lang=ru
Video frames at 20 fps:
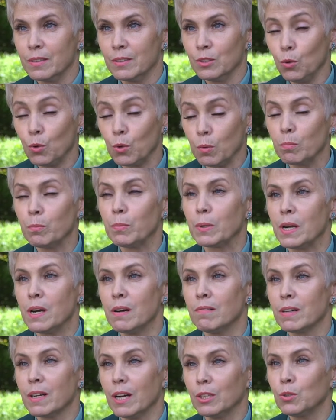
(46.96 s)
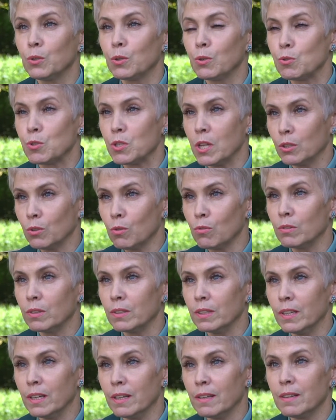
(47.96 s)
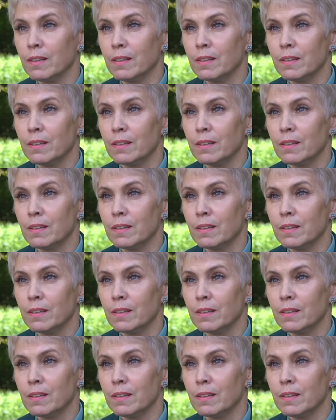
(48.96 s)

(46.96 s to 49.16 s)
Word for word: норм права, которые установлены